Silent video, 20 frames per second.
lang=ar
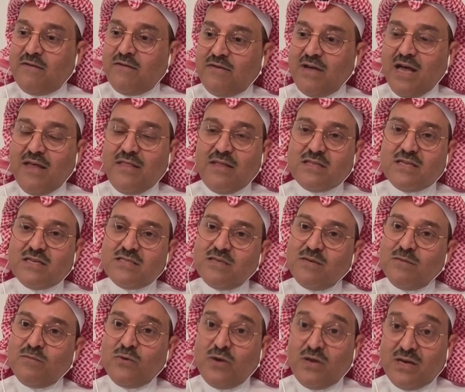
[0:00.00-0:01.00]
فهذا
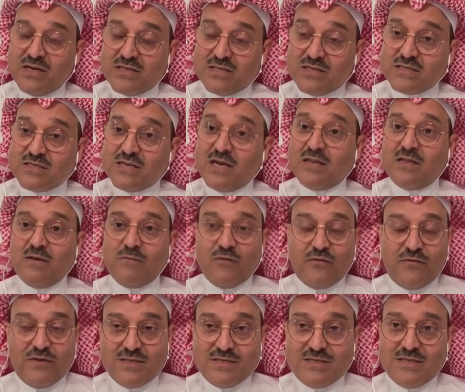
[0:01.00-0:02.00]
التجمع الاقتصادي
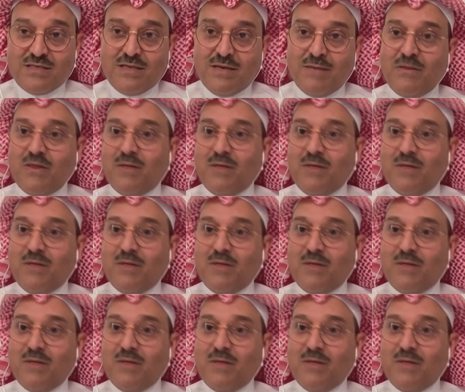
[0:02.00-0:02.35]
مفيد جدا